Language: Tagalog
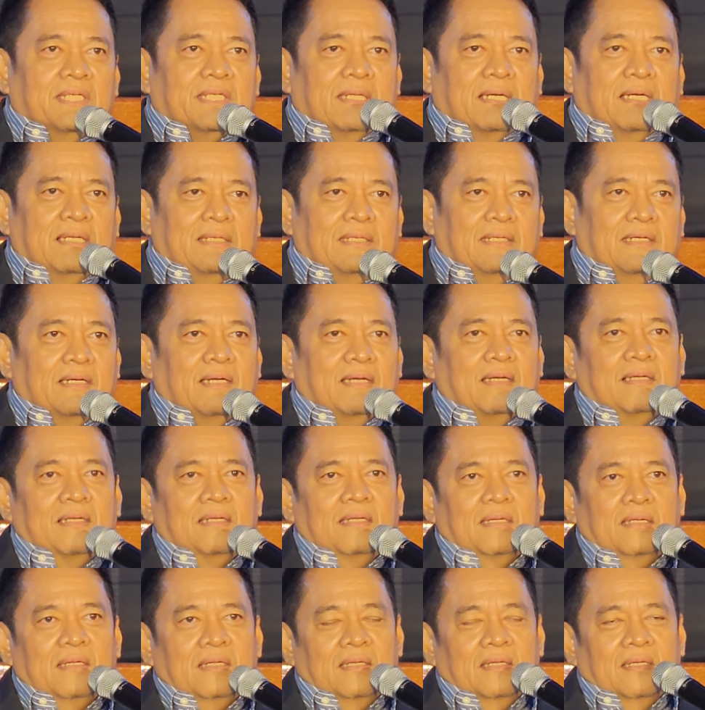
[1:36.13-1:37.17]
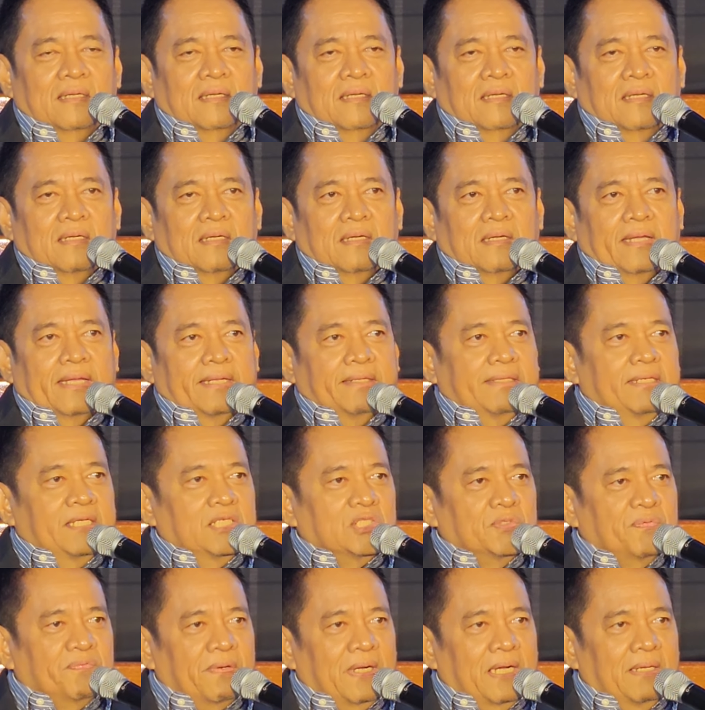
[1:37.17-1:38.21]
Batalia and
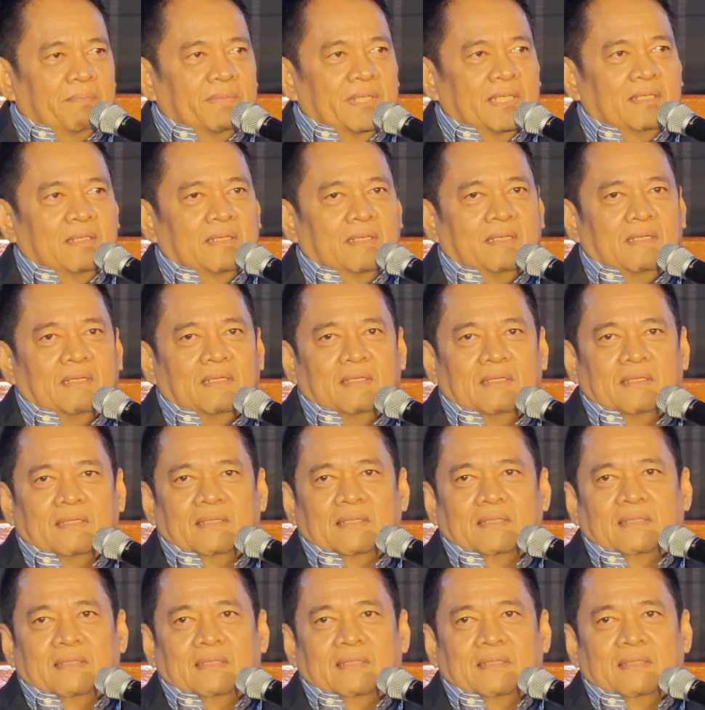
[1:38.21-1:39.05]
his family,